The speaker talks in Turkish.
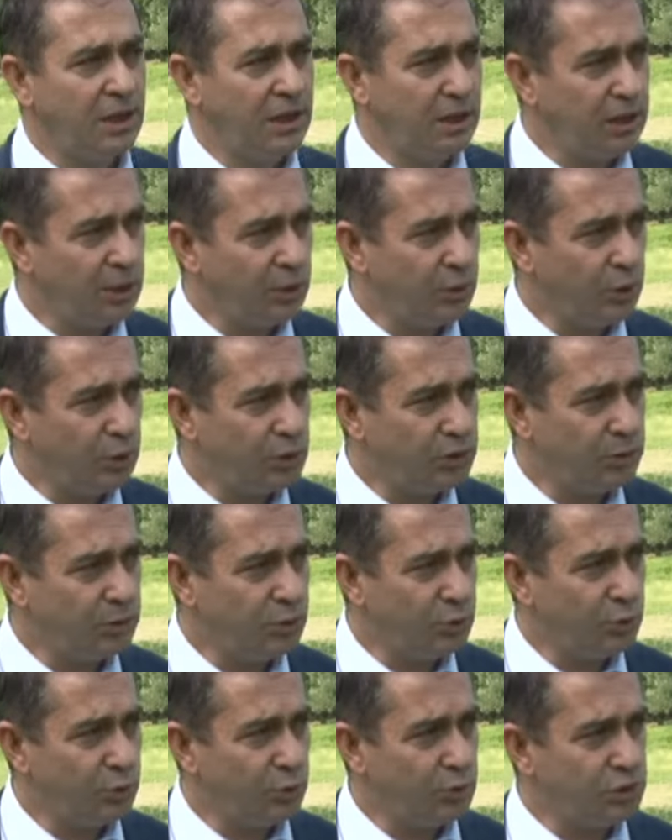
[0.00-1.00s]
İlk önce
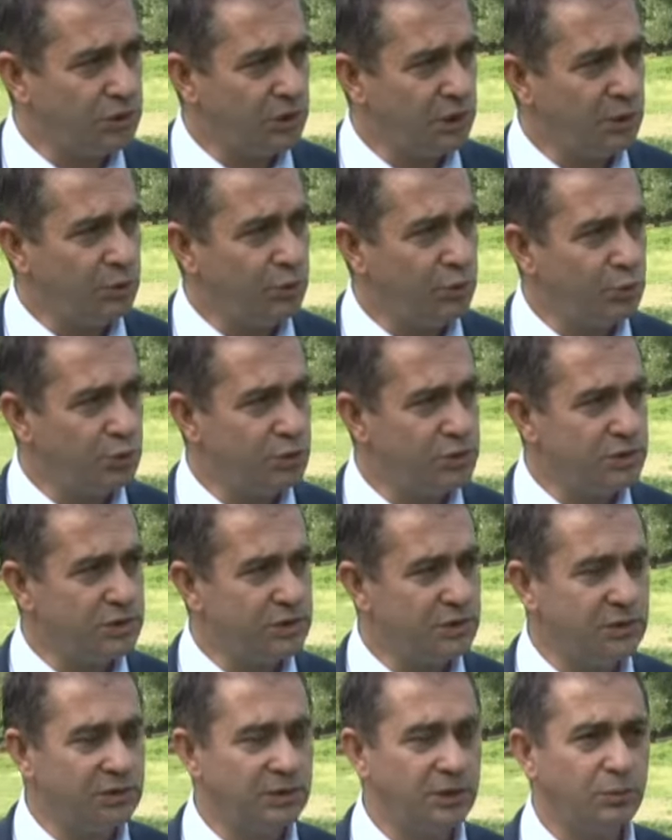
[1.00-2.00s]
1959
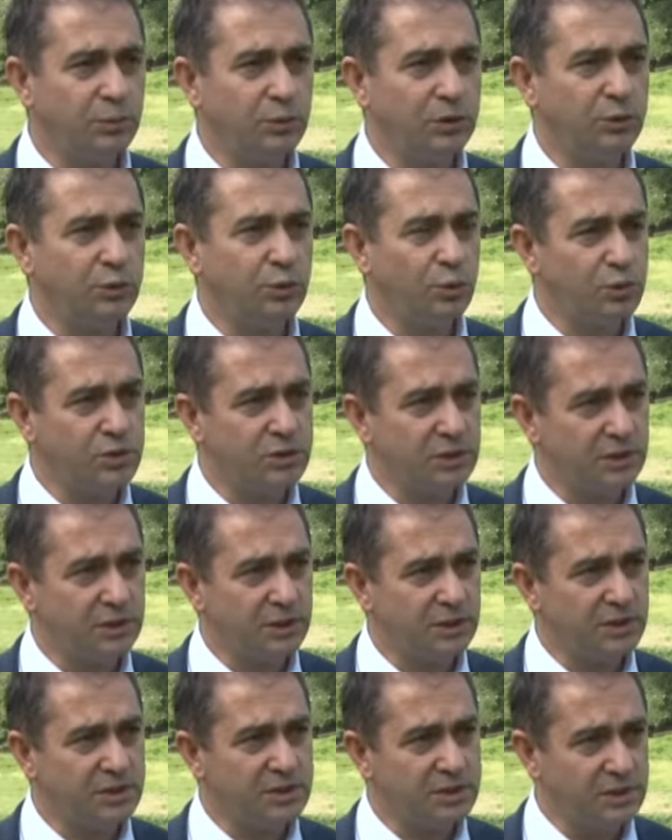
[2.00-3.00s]
yılında buraya 9
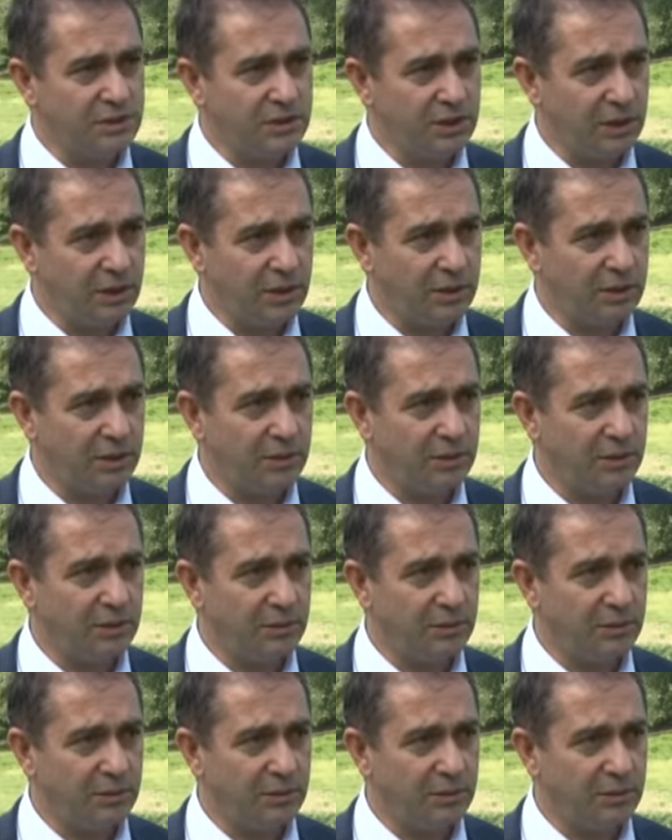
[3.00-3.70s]
adet kızıl geyik